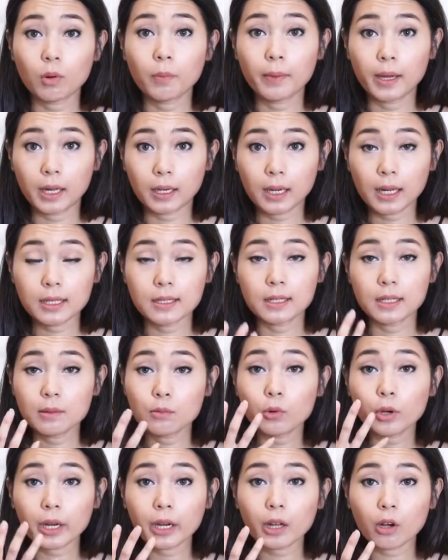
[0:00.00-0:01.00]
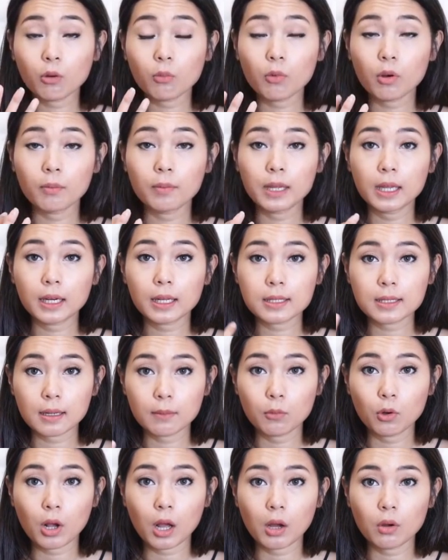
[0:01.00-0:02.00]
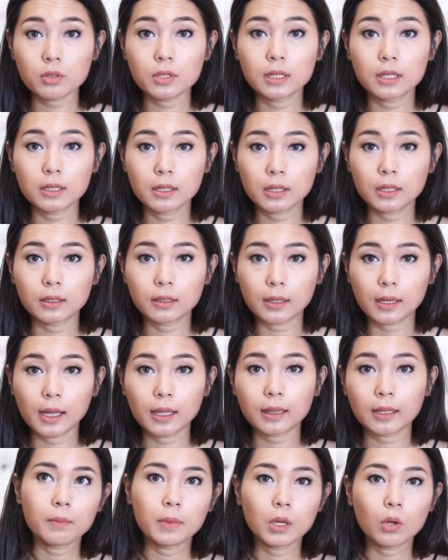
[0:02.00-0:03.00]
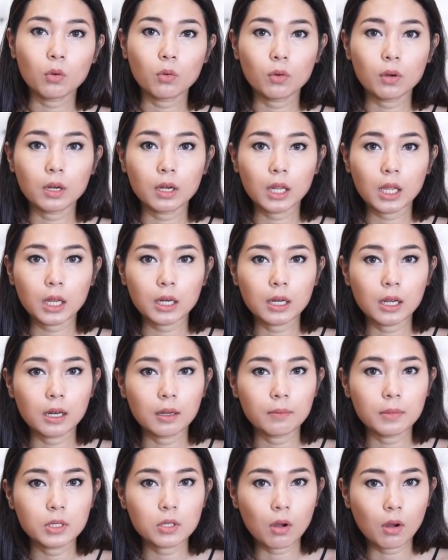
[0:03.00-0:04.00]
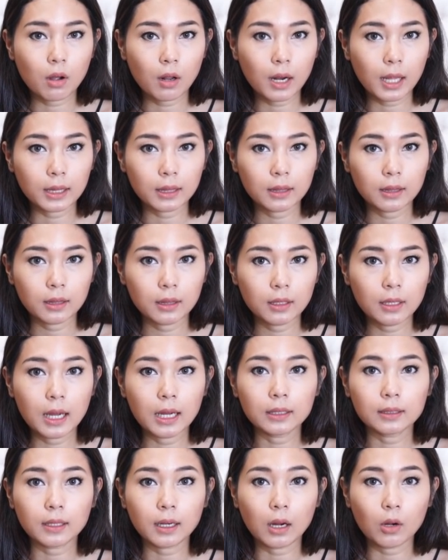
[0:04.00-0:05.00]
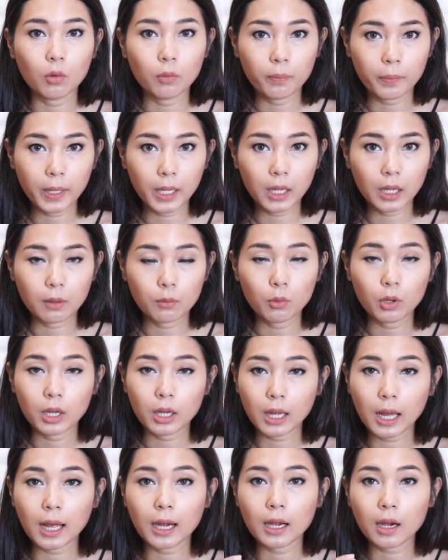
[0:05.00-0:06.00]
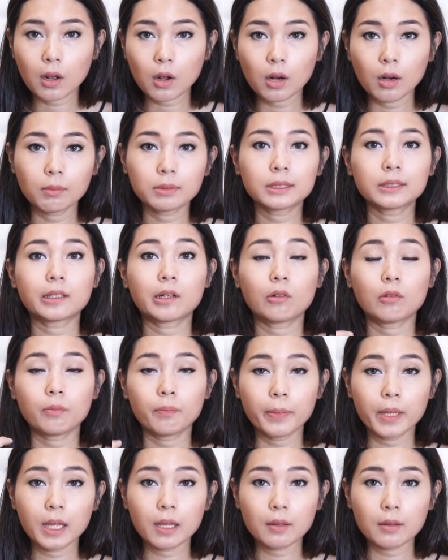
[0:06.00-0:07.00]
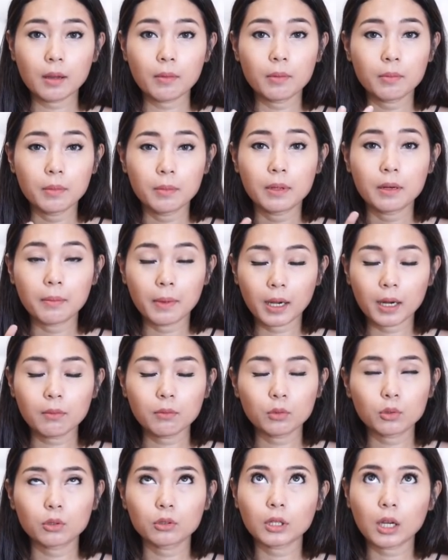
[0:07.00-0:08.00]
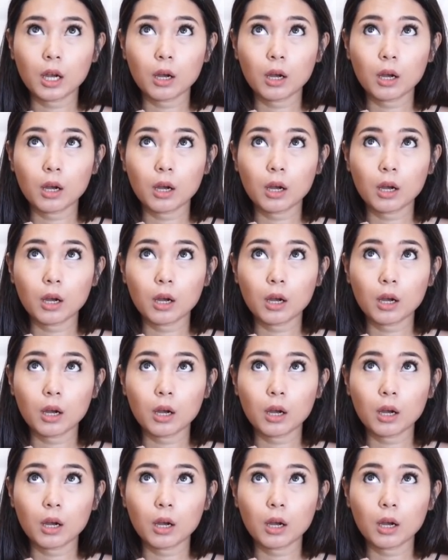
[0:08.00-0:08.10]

mau merah jadi mungkin aku mau bikin kesan muka aku jadi terlihat lebih kuning dan lebih coklat nggak terlalu pink karena kalau misalnya terlalu pink sama bibir merah menurut